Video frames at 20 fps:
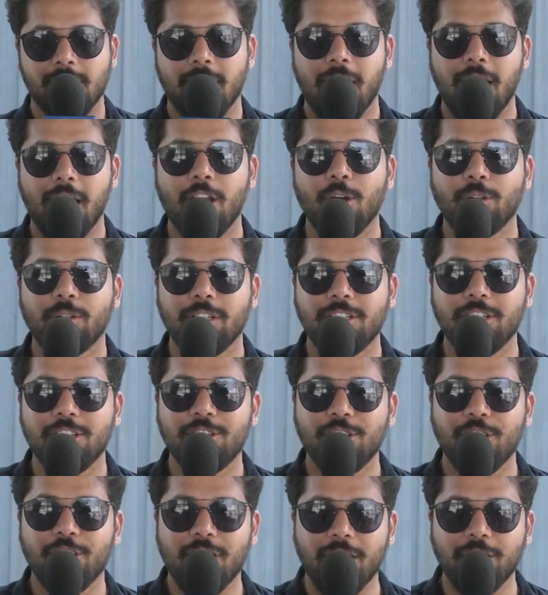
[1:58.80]
హలో
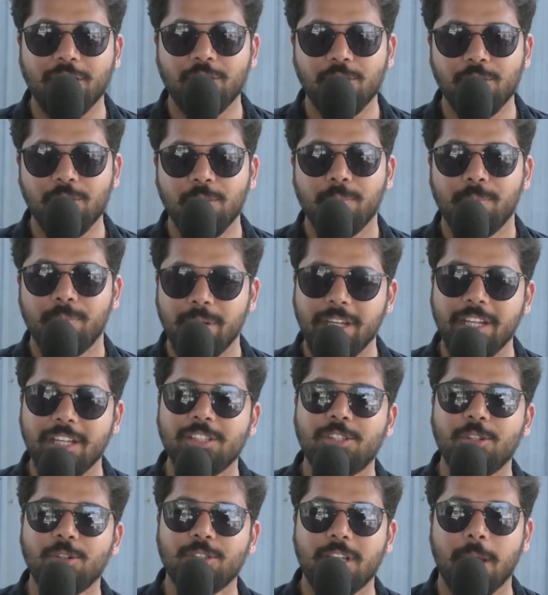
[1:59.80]
దిస్ ఇస్ యువర్ నందు
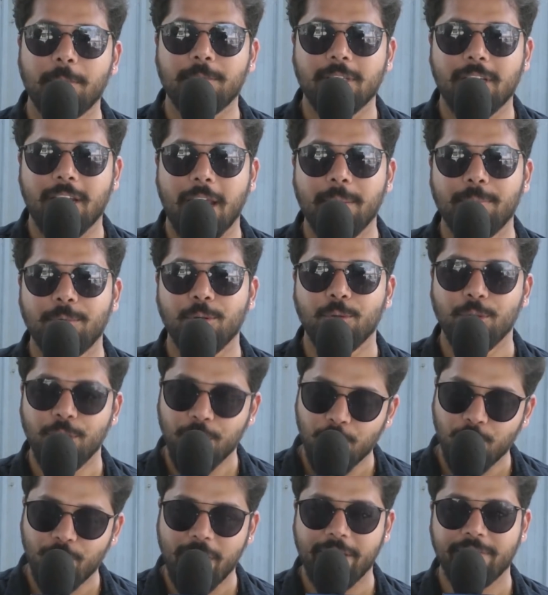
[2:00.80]
ప్లీజ్ డూ సబ్స్క్రైబ్ టు
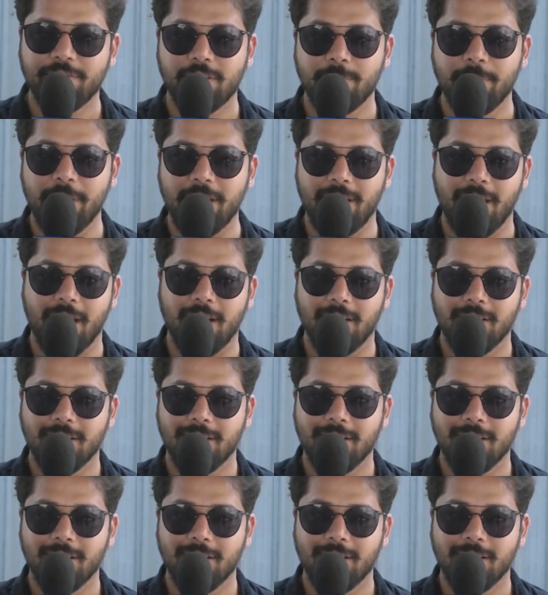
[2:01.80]
న్యూ వేవ్స్ మీడియా